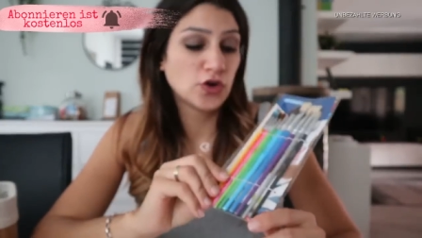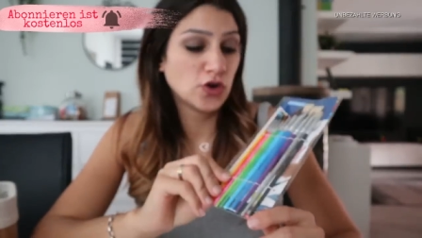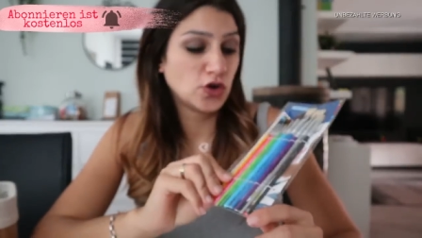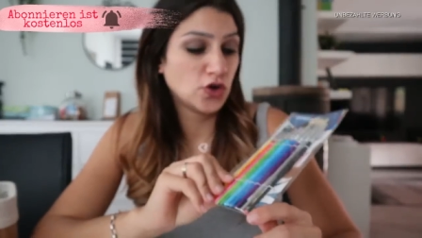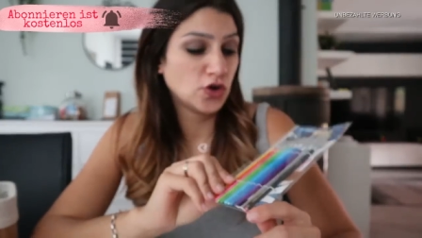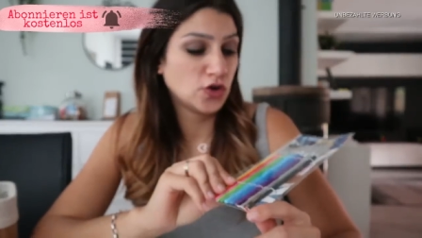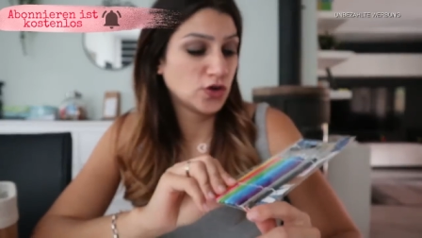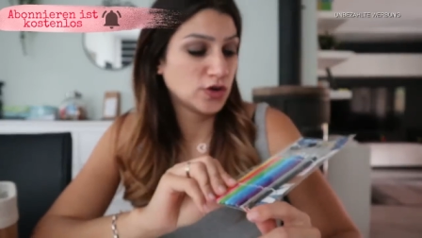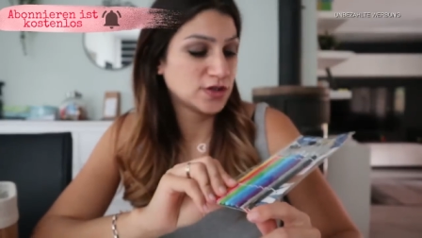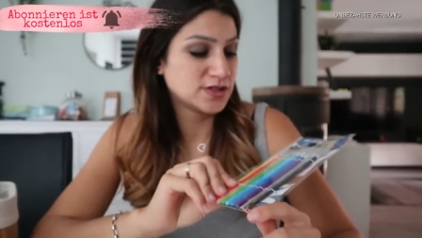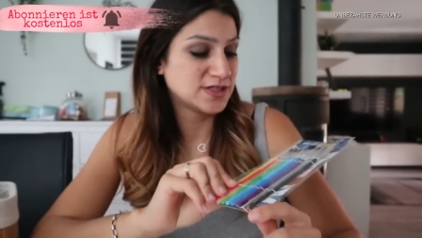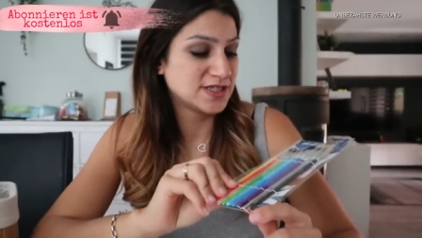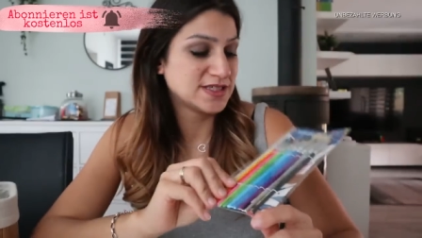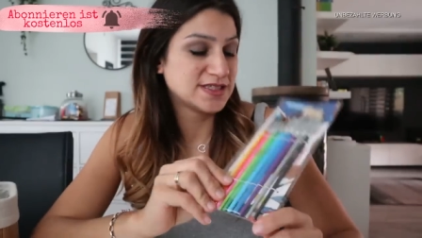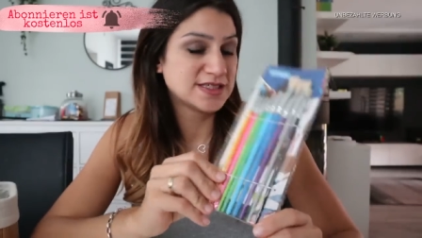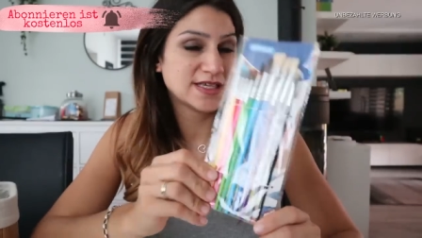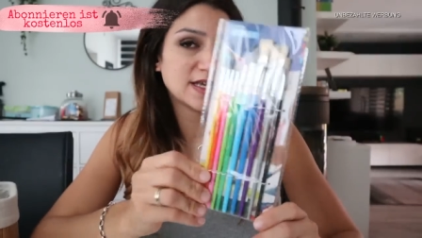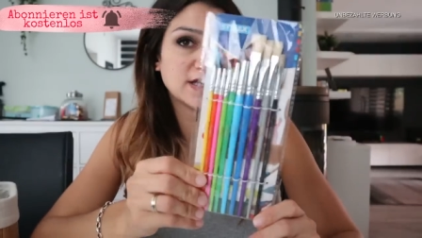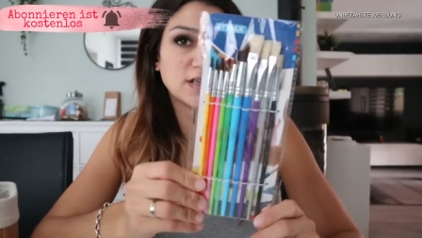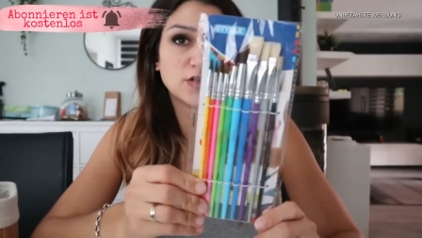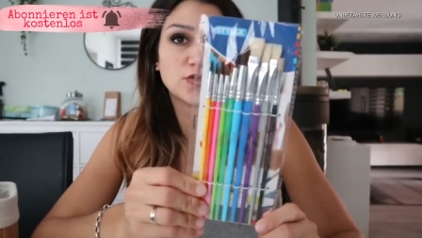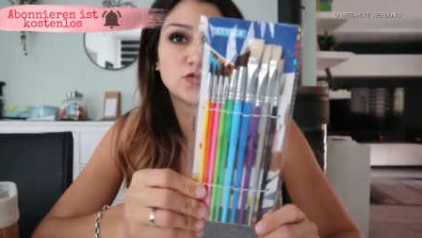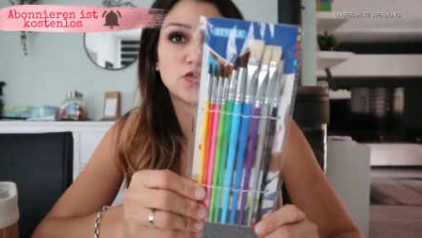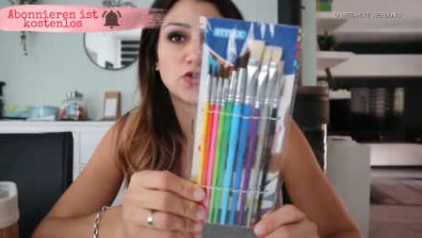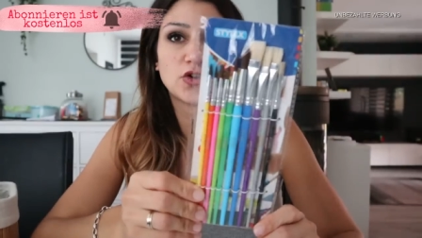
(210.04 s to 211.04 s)
99
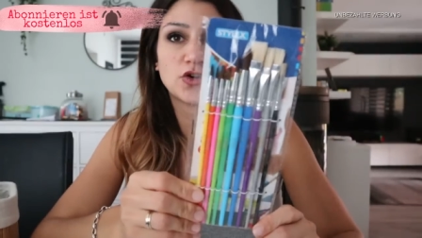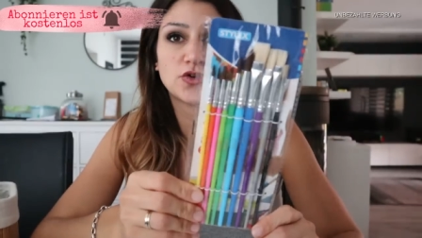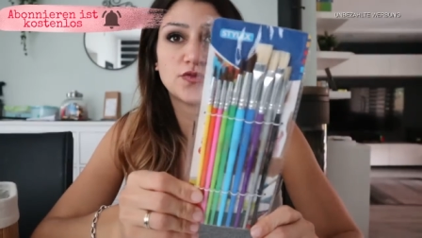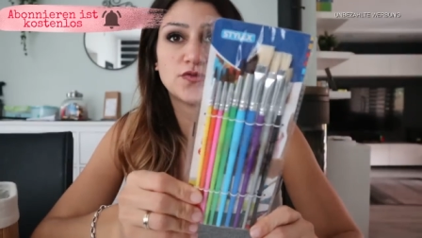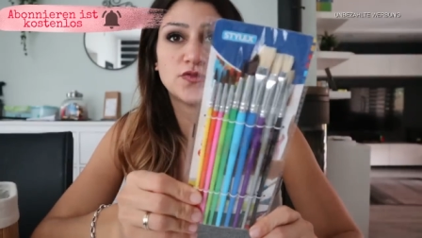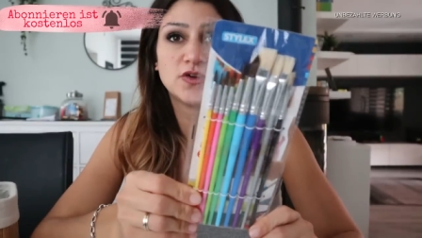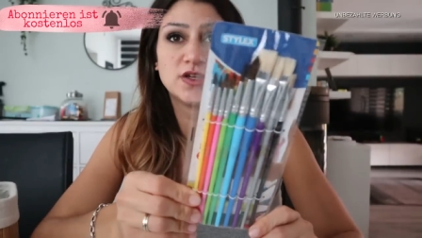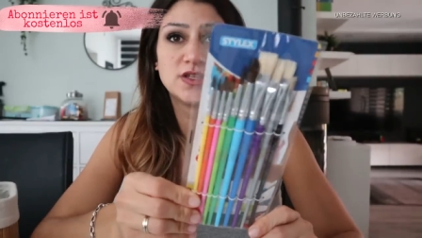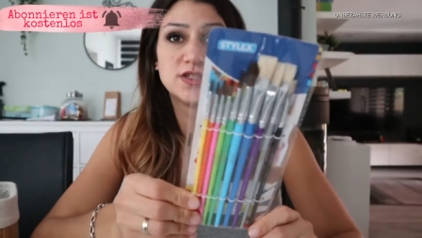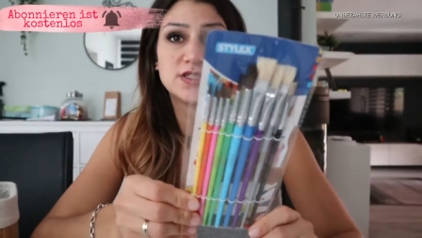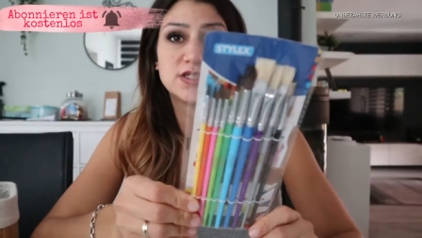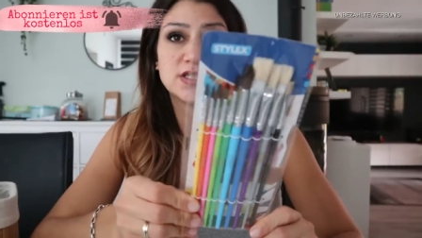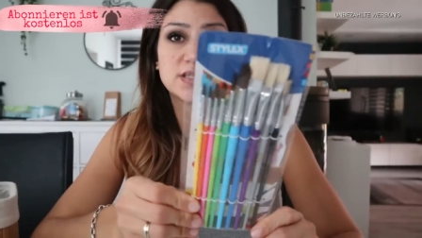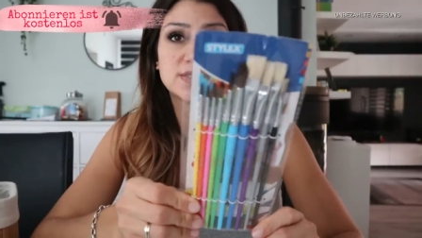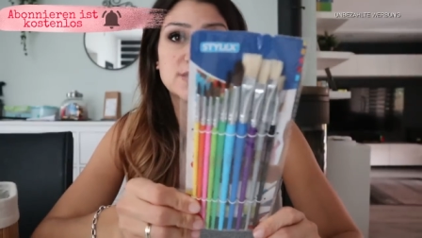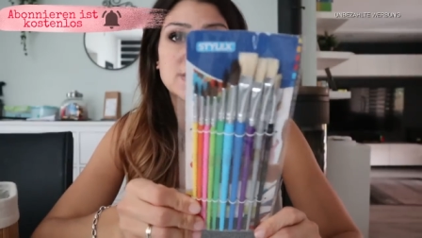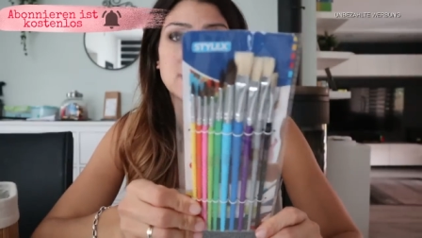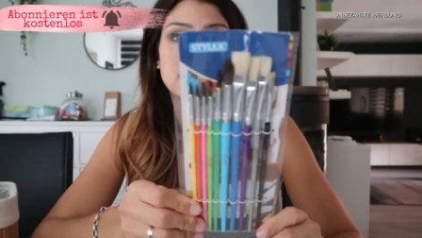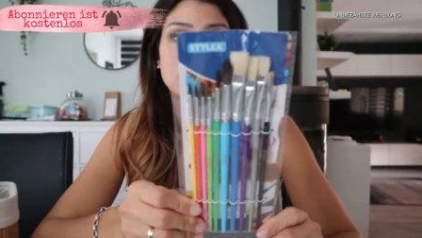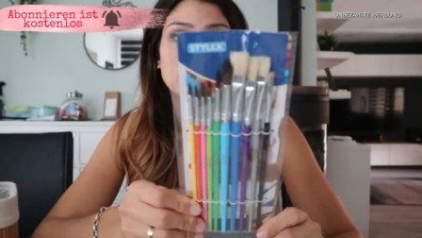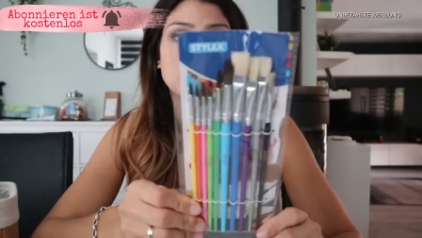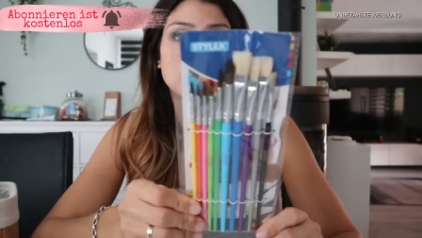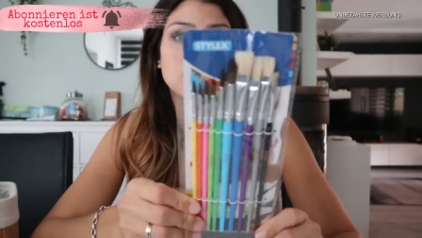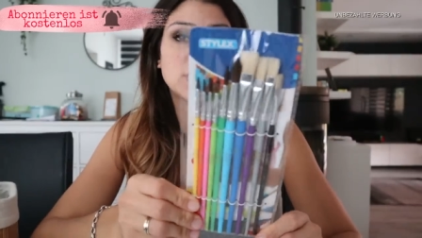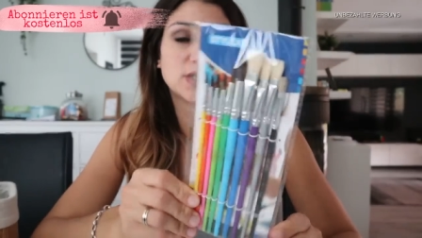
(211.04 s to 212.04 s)
Cent auf 49
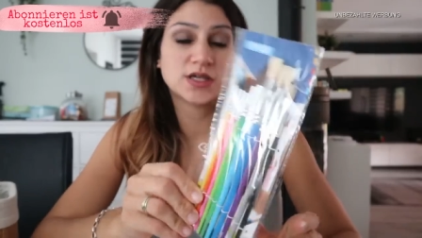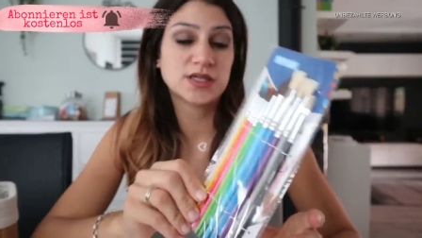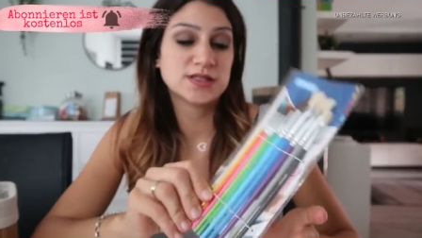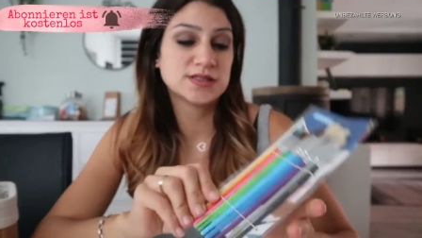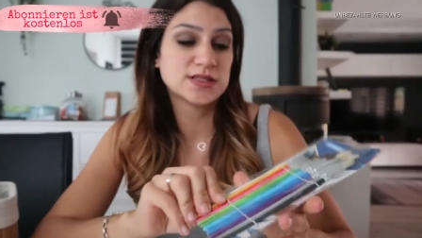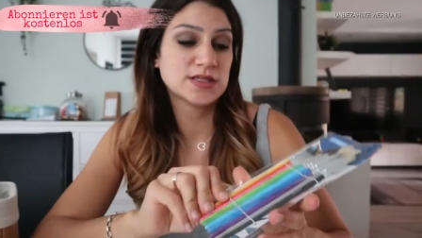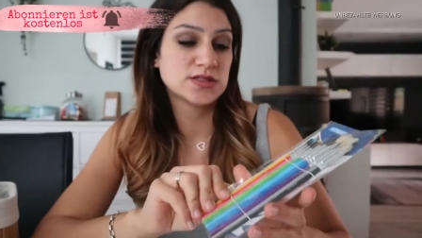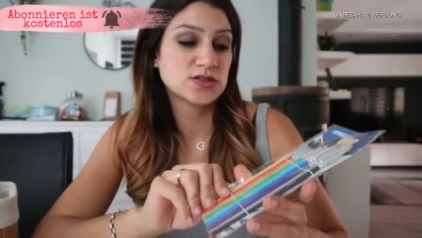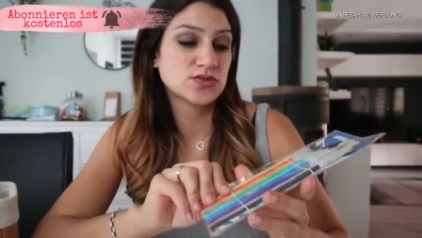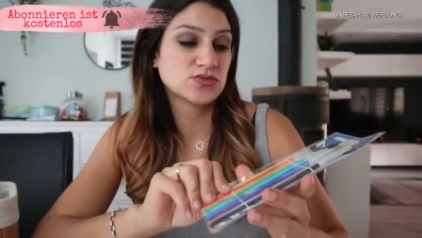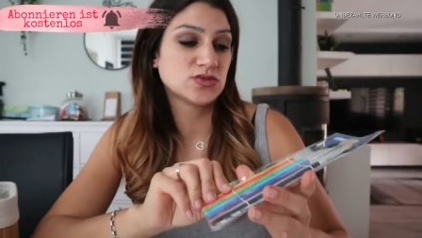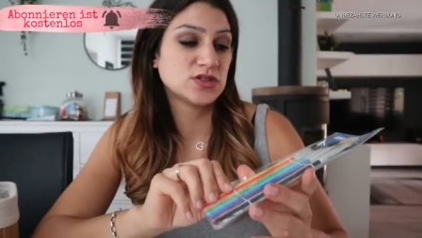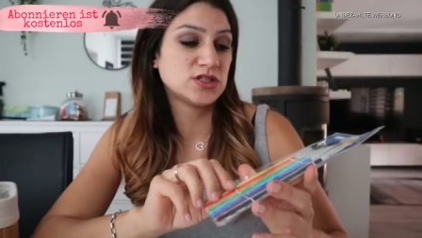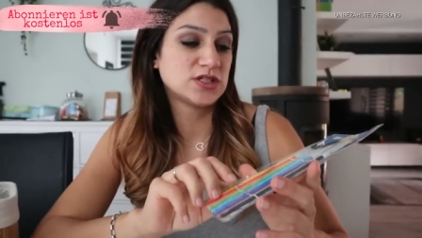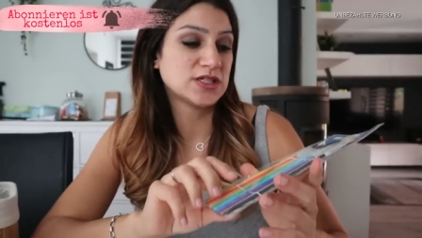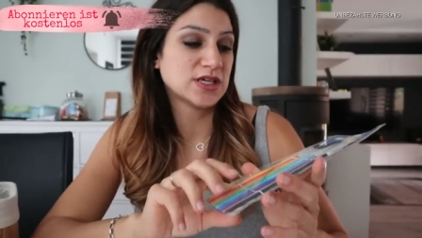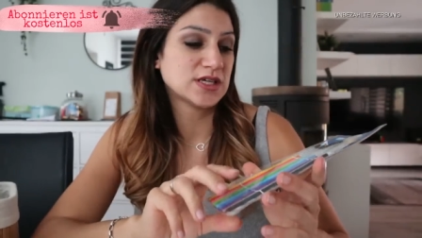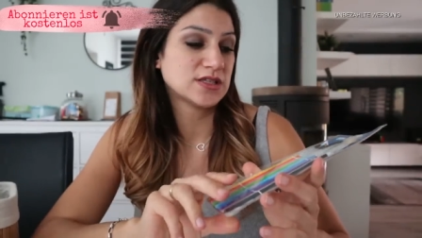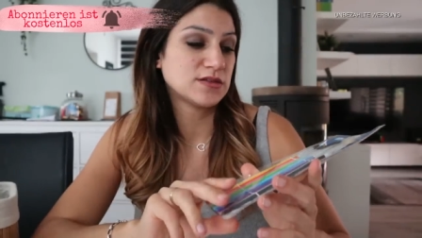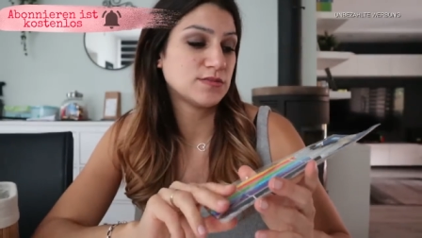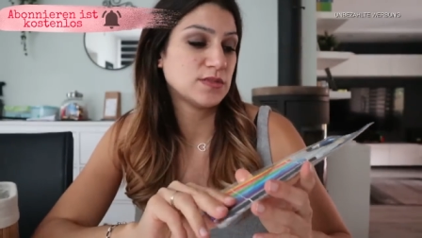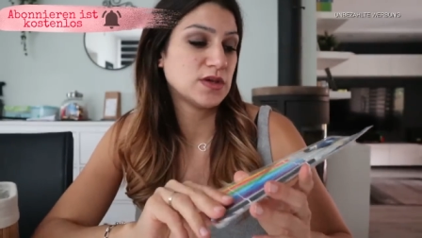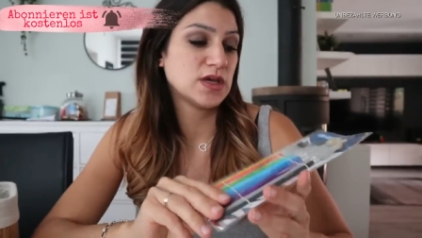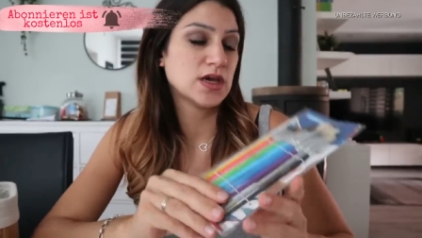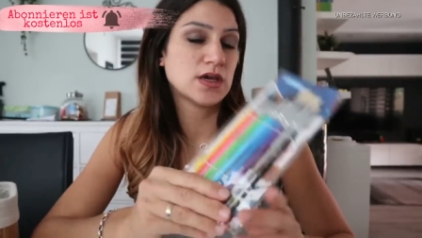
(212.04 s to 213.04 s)
Cent runtergesetzt und ich
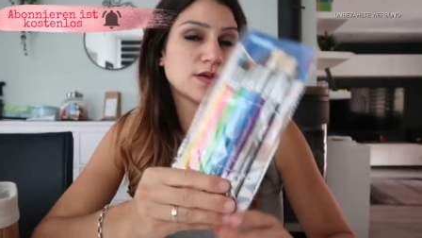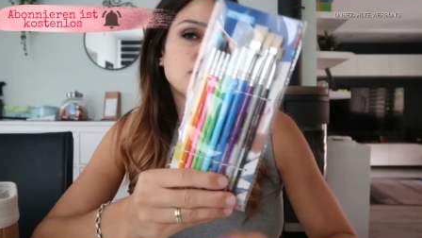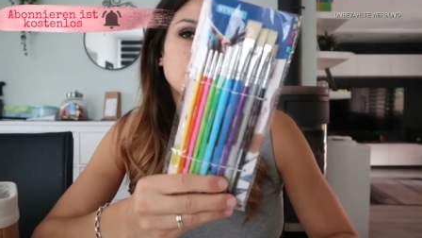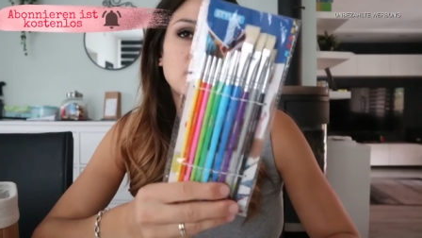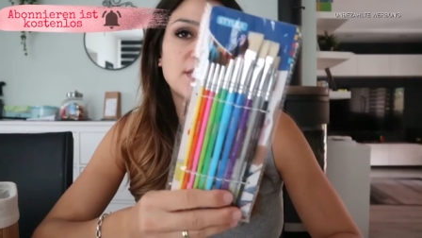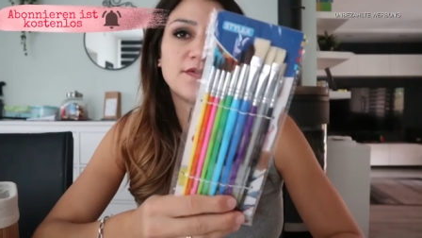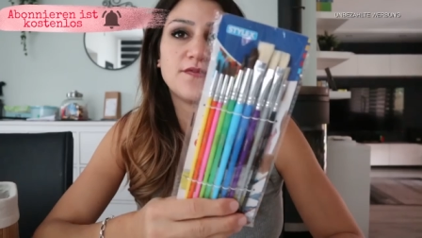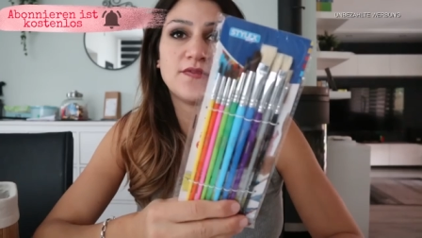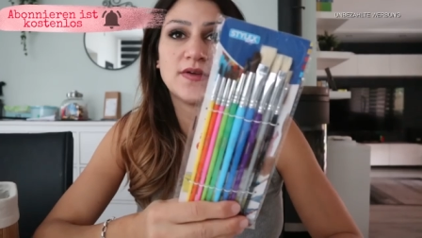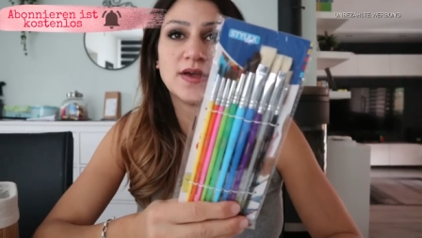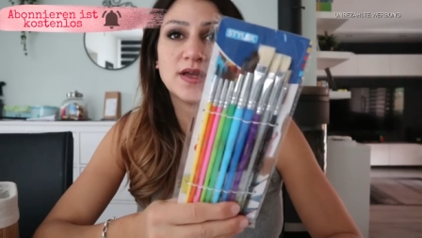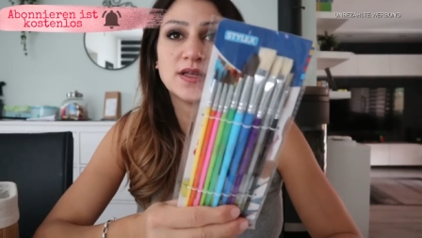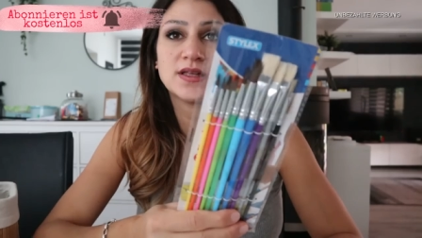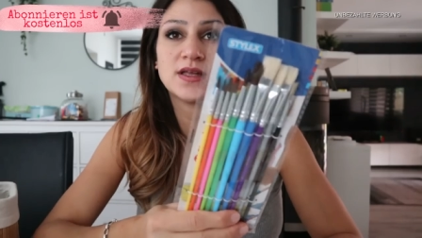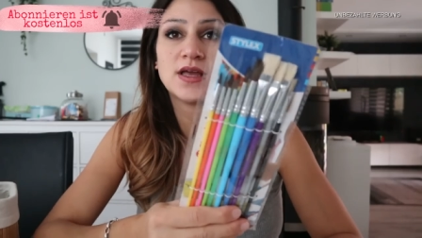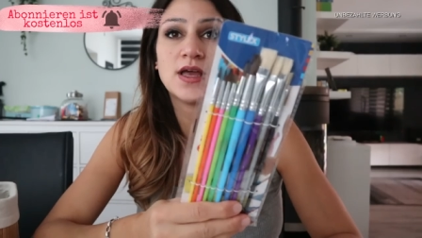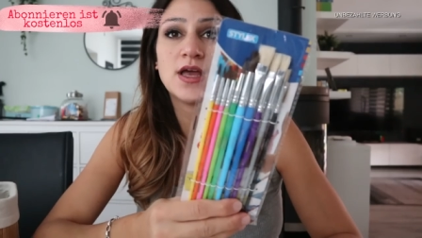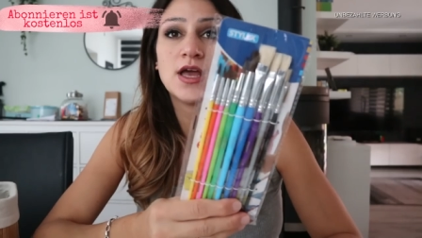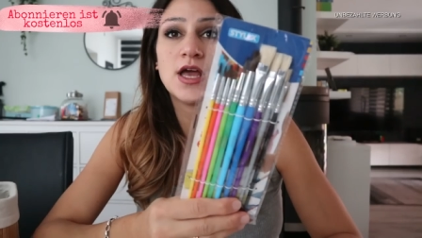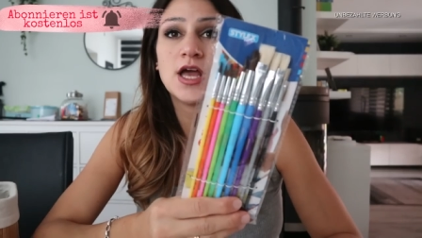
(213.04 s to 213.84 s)
dachte mir, ja, perfekt.